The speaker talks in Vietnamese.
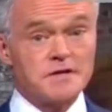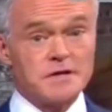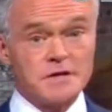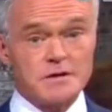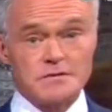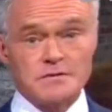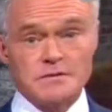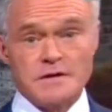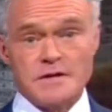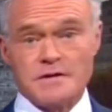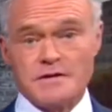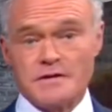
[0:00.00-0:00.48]

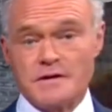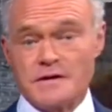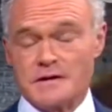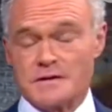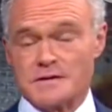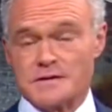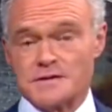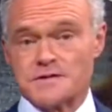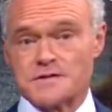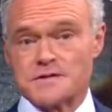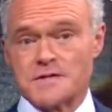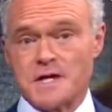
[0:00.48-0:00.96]
Và thi
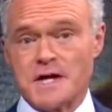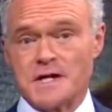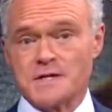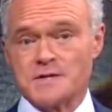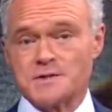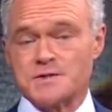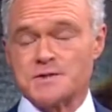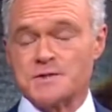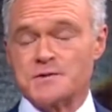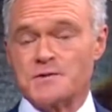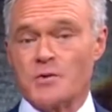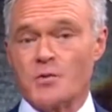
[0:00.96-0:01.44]
thể được nhân
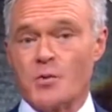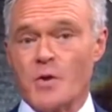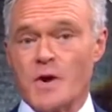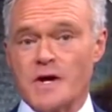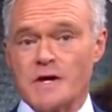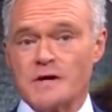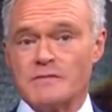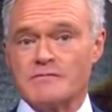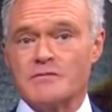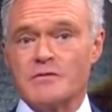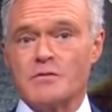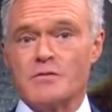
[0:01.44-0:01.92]
viên tuần
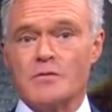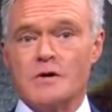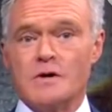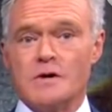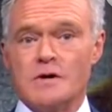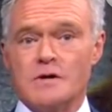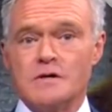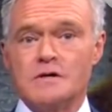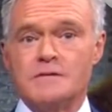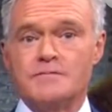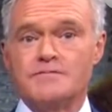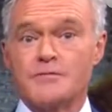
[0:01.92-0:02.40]
tra biên giới
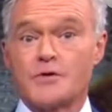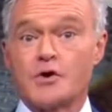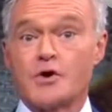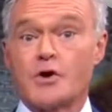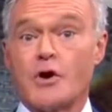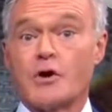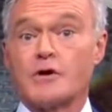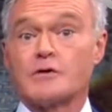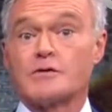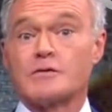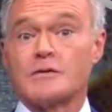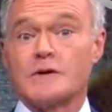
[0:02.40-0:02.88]
tìm
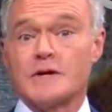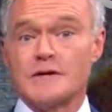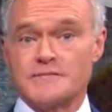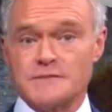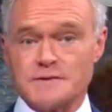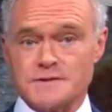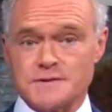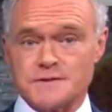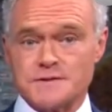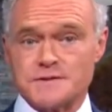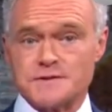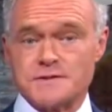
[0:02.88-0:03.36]
thấy
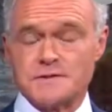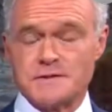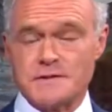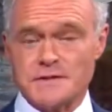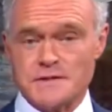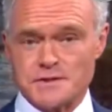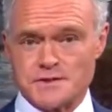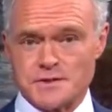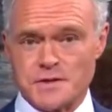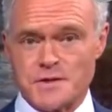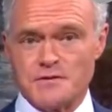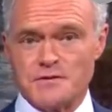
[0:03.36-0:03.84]
vào sáng thứ
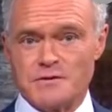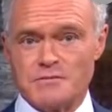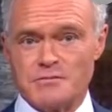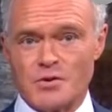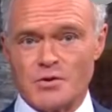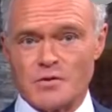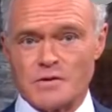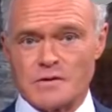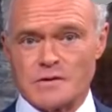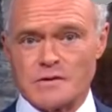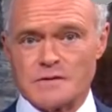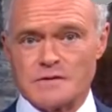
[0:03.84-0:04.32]
Tư
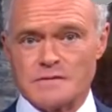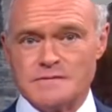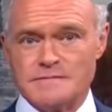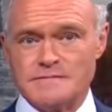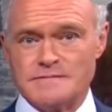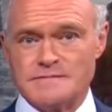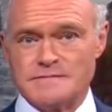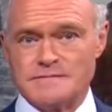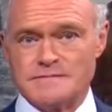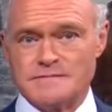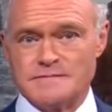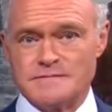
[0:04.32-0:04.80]
cách thành phố